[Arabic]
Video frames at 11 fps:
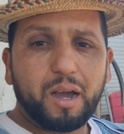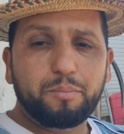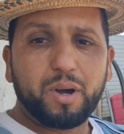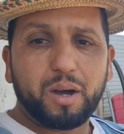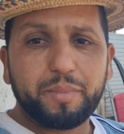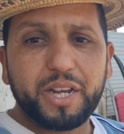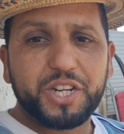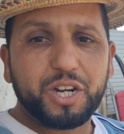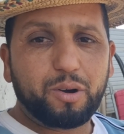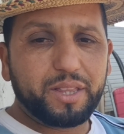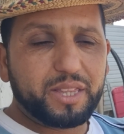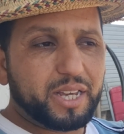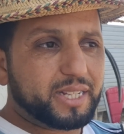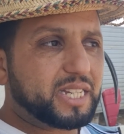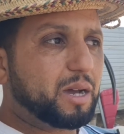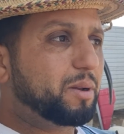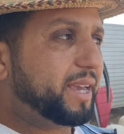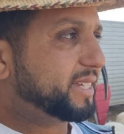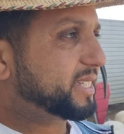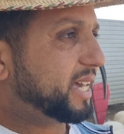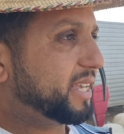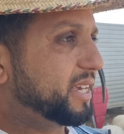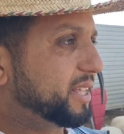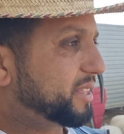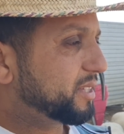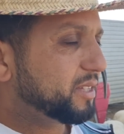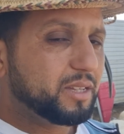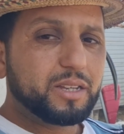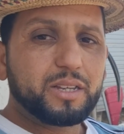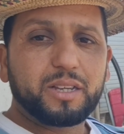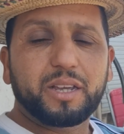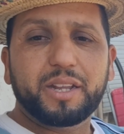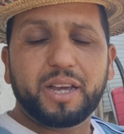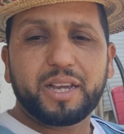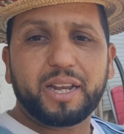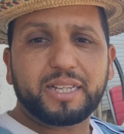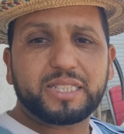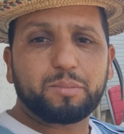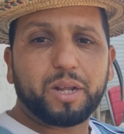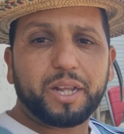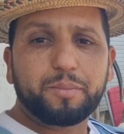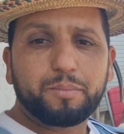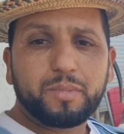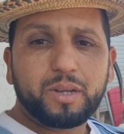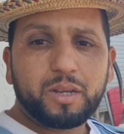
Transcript: اما مني جاو عندي انا اصحاب الاحصائيات هنايا على حساب الغنم